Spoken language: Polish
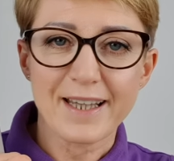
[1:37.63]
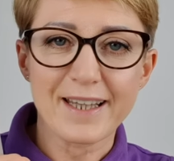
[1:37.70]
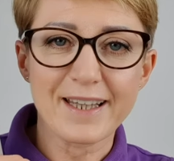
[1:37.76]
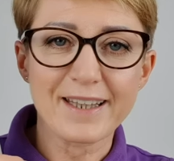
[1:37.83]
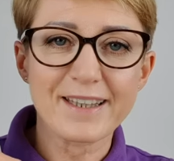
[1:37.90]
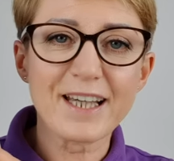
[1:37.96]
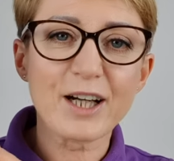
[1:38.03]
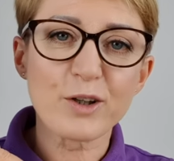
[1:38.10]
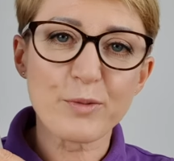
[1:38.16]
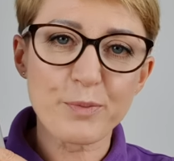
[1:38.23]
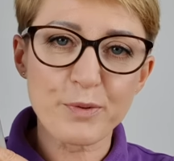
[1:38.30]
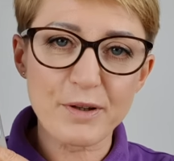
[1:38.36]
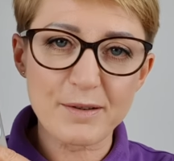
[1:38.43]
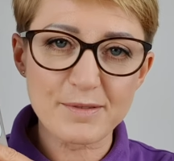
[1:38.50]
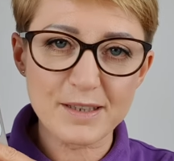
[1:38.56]
Y, ja
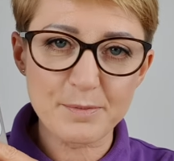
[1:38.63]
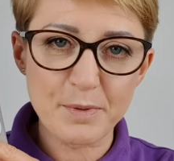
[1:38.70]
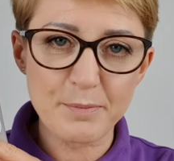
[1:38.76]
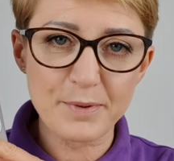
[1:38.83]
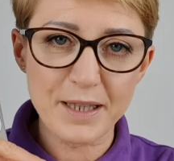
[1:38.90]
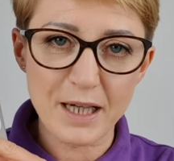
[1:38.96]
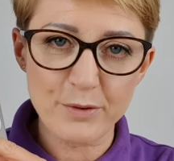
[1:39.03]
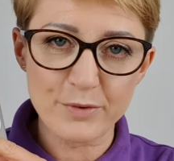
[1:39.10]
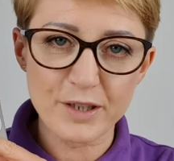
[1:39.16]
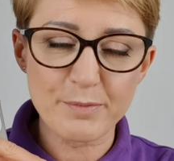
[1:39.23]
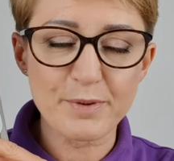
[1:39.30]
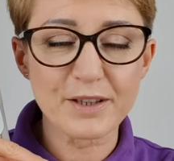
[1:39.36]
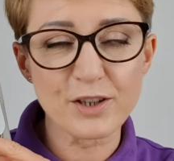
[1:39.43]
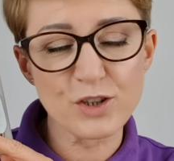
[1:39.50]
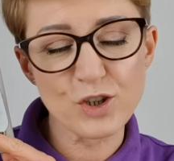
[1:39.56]
kupiłam sobie biały, nie
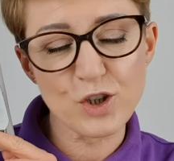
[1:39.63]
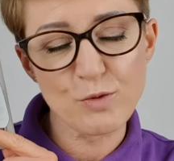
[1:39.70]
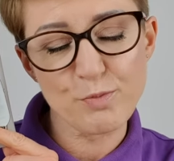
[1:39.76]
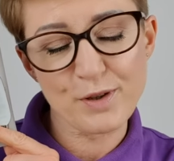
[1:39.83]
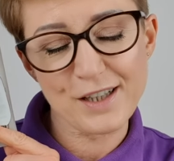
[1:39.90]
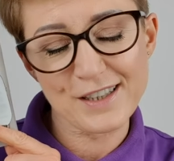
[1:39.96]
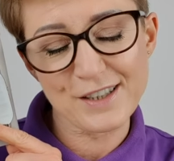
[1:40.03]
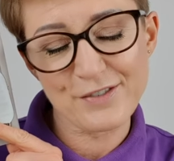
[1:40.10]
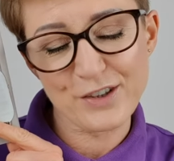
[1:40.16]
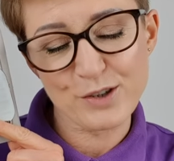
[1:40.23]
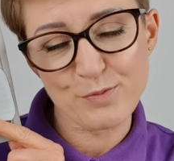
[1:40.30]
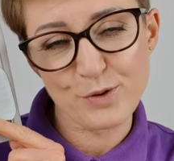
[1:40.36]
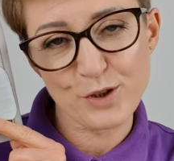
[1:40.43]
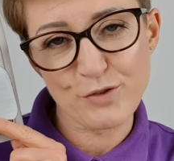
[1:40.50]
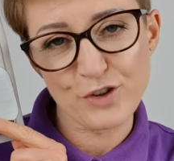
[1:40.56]
będę Ci go
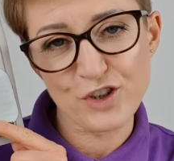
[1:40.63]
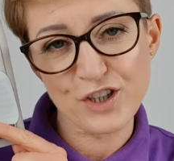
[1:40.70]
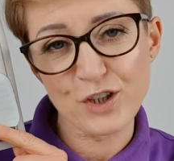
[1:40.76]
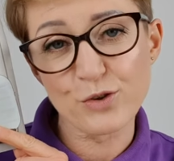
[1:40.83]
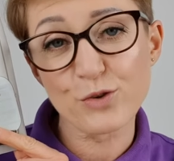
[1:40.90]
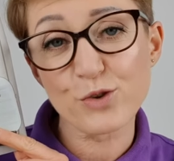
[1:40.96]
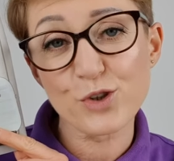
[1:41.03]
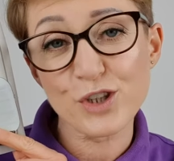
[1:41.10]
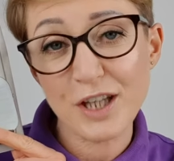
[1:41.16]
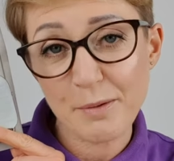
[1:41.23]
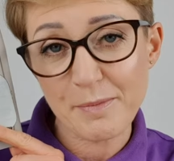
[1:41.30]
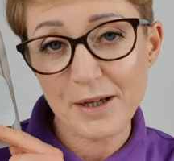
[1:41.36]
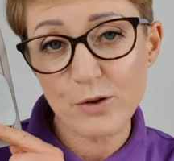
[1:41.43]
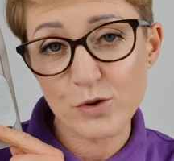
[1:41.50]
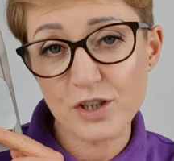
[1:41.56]
pokazywać, ponieważ ich już nie
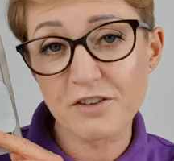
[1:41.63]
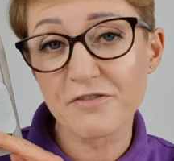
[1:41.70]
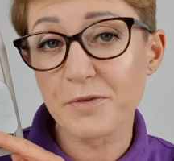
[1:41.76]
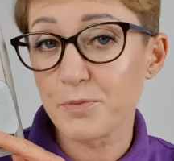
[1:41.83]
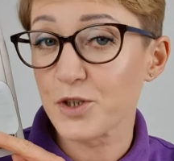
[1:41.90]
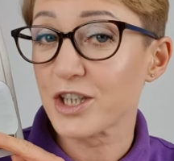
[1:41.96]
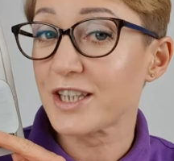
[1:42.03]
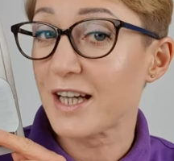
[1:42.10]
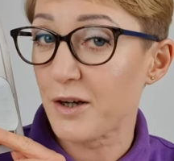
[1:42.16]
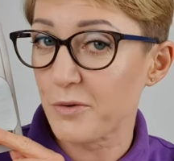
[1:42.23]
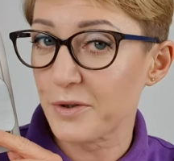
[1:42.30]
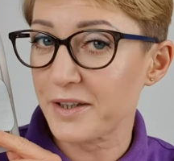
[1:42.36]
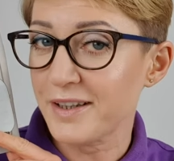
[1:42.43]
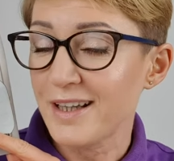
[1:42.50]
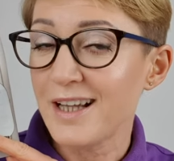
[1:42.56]
ma, już się
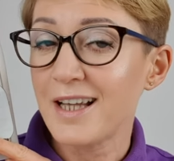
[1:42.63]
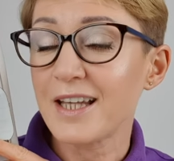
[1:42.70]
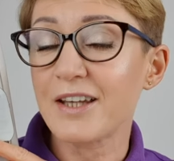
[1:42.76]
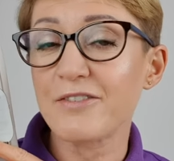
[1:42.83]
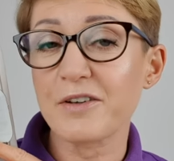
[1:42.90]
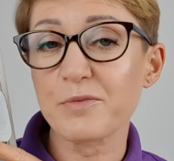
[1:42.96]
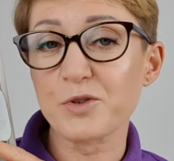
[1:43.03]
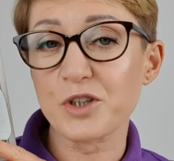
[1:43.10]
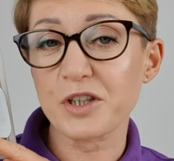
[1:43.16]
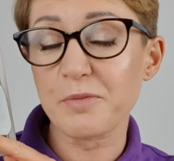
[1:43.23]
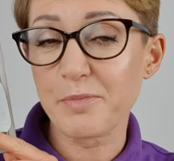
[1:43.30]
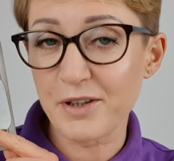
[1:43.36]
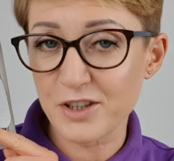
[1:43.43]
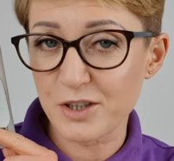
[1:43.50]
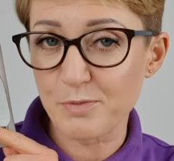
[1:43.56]
wyprzedały i wiem, że nie
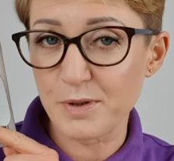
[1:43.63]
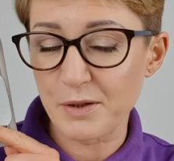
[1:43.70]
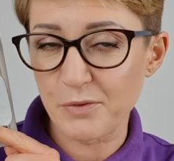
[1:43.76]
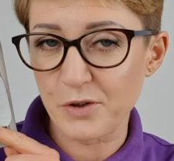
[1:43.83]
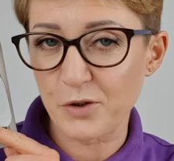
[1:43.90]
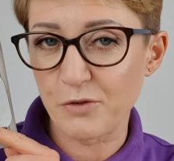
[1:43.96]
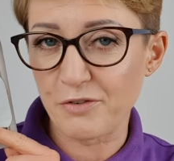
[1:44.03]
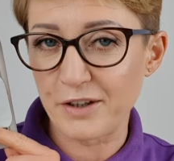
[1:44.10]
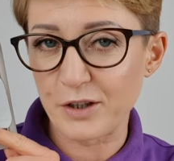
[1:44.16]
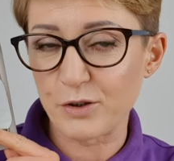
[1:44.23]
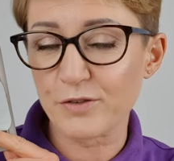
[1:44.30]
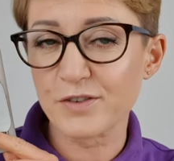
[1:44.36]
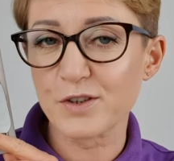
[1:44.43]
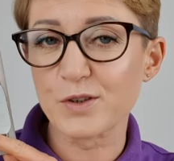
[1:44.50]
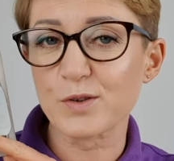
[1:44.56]
będzie białych
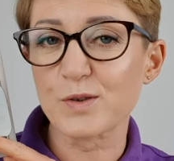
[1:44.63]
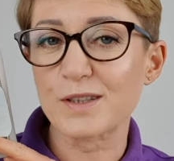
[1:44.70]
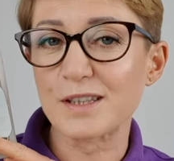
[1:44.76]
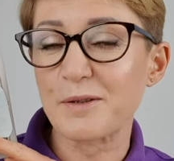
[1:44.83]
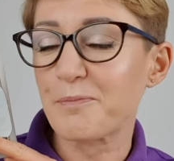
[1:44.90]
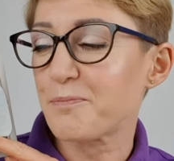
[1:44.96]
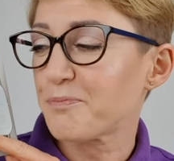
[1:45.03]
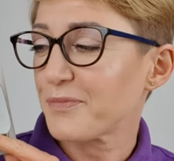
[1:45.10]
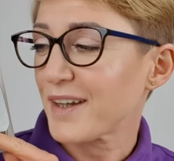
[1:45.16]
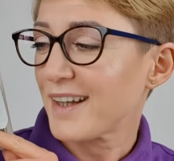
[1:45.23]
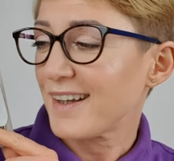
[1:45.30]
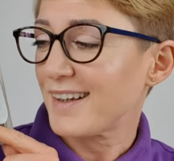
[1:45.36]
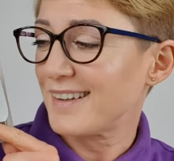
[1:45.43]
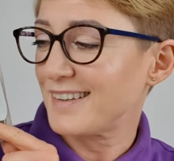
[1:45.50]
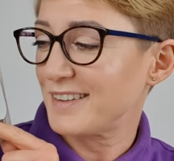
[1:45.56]
kuferków, w związku z tym
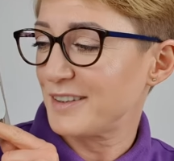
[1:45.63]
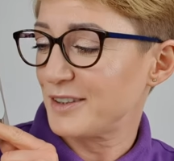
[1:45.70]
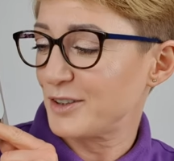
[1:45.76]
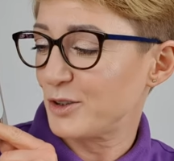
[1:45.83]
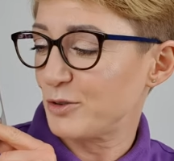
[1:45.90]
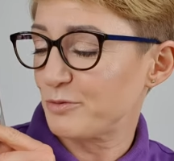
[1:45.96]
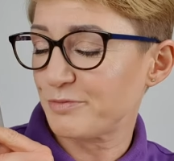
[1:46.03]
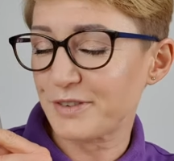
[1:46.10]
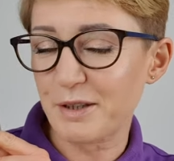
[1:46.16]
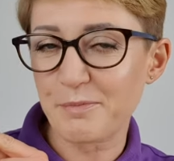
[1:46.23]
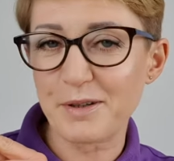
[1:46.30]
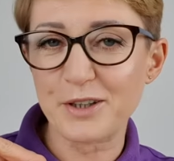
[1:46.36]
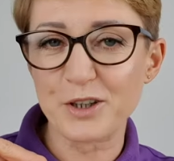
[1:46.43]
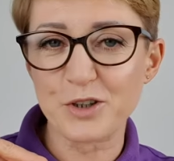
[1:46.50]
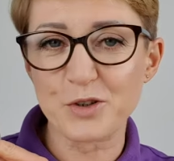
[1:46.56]
y, no, nie
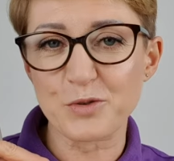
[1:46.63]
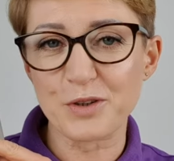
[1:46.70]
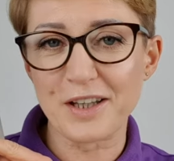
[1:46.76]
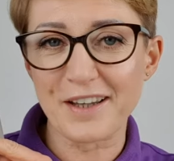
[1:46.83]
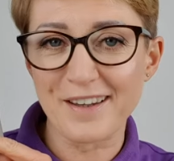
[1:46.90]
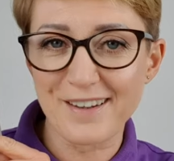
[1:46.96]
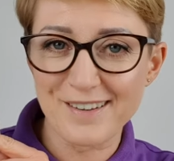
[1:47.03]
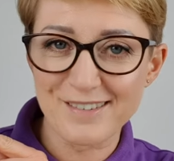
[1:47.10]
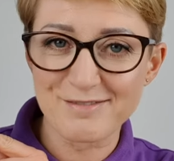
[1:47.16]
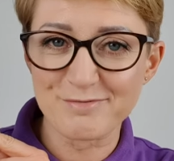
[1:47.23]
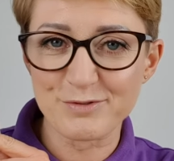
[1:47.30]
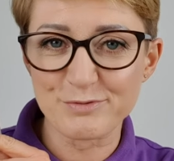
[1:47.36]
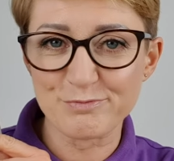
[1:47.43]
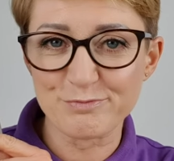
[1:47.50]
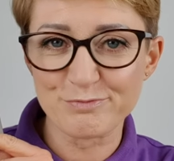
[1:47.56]
będę Ci tutaj
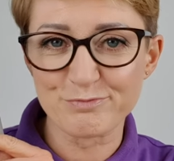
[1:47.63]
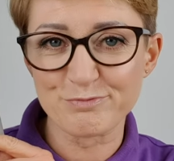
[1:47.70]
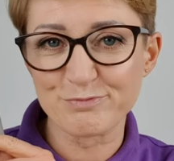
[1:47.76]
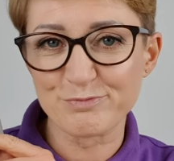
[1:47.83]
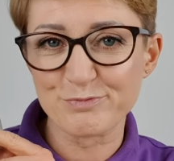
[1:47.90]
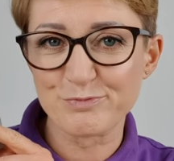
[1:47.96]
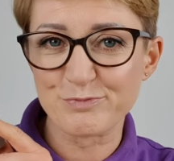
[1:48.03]
mm,